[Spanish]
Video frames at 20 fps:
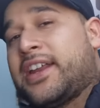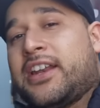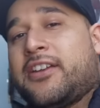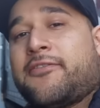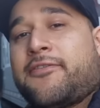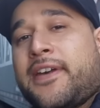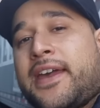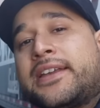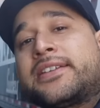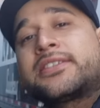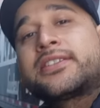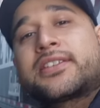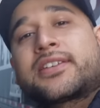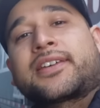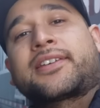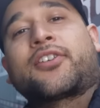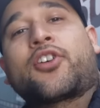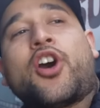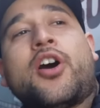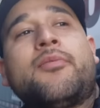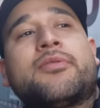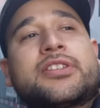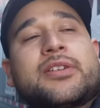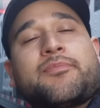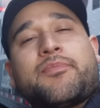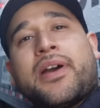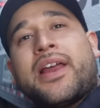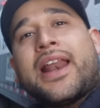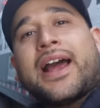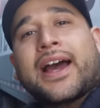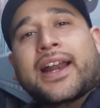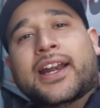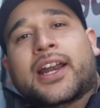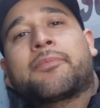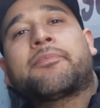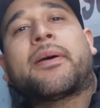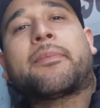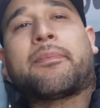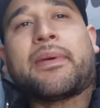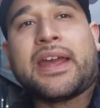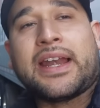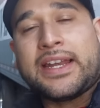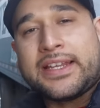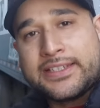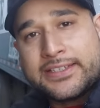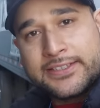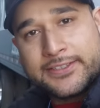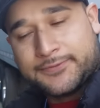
en el Face. ¿Cómo se pueden agarrar papeles?